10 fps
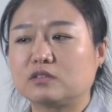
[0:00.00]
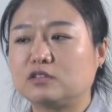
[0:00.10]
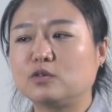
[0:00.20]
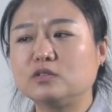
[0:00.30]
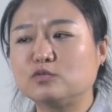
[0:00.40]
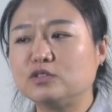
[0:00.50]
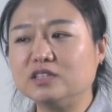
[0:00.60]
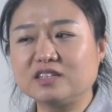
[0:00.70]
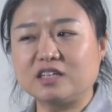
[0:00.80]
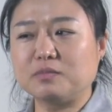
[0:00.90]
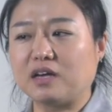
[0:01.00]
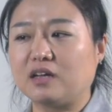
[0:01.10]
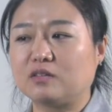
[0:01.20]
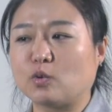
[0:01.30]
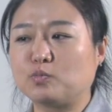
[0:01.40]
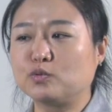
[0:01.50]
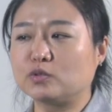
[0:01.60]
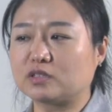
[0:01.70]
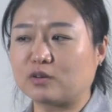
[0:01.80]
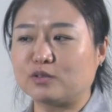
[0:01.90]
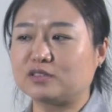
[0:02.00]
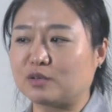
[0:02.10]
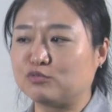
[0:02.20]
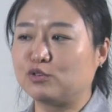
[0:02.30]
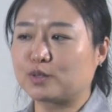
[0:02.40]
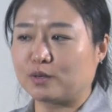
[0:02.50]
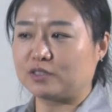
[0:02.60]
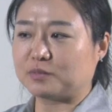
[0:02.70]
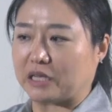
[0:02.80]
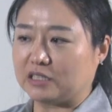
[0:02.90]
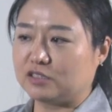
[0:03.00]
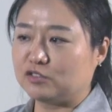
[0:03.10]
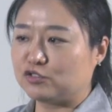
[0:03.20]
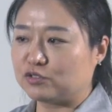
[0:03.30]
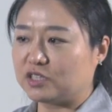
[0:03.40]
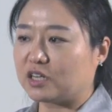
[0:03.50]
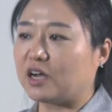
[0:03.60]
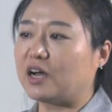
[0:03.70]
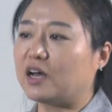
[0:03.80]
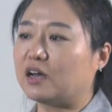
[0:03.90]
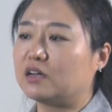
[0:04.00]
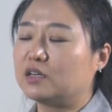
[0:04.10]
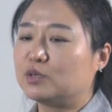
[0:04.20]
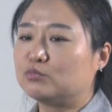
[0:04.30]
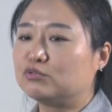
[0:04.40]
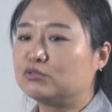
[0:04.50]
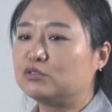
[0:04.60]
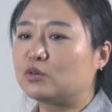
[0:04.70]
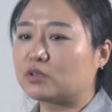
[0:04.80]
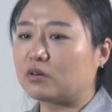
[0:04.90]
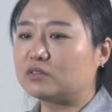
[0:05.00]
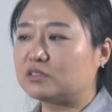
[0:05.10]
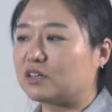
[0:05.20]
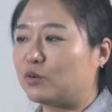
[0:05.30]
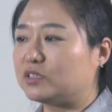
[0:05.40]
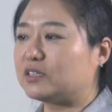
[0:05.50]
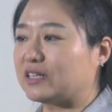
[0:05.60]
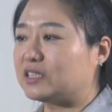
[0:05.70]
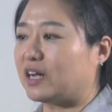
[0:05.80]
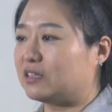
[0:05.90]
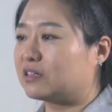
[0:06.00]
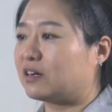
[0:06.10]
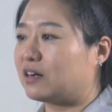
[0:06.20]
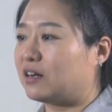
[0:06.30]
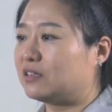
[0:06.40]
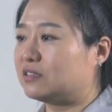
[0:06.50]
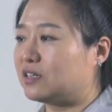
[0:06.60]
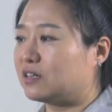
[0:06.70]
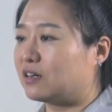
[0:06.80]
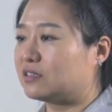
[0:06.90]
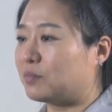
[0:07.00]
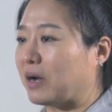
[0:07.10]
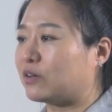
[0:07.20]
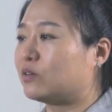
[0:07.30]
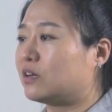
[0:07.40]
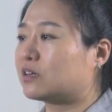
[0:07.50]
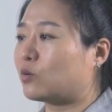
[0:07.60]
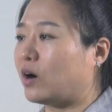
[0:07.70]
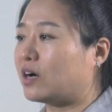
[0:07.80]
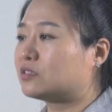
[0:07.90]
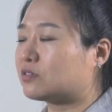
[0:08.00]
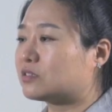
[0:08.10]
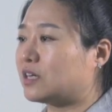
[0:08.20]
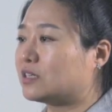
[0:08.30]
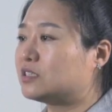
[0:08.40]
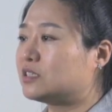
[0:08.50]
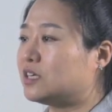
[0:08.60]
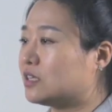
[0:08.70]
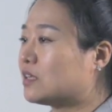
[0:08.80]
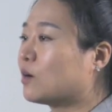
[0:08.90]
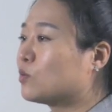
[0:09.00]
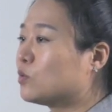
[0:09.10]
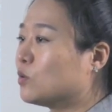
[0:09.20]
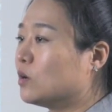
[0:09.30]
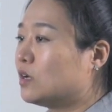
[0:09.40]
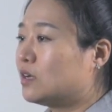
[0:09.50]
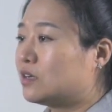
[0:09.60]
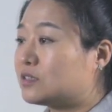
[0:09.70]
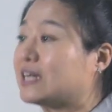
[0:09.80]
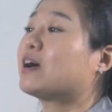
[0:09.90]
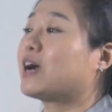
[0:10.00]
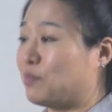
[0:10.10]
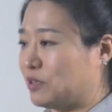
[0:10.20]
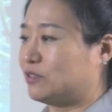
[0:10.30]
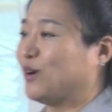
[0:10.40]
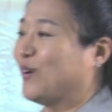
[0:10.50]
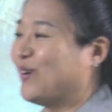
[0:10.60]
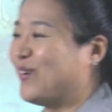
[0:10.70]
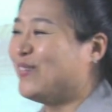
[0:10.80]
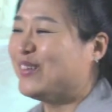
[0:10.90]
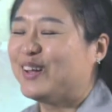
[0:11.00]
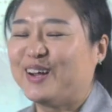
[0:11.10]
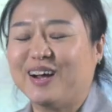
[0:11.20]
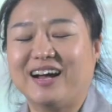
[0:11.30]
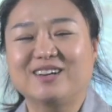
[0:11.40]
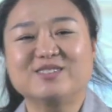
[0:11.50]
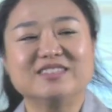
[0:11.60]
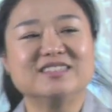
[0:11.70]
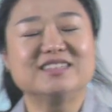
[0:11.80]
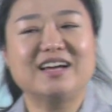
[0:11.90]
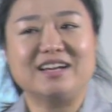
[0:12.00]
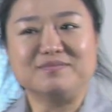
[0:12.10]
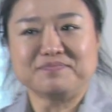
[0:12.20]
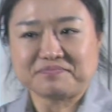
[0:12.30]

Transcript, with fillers: 그리고 이제 우리 느낌엔 높은 곳에 떨어질 때 물로 떨어지면 안 죽으니까 물로 떨어지는 게 훨씬 낫지 않을까라는 생각을 그냥 막연하게 과학적 상식이 있다고 착각하면서 알고 있는데,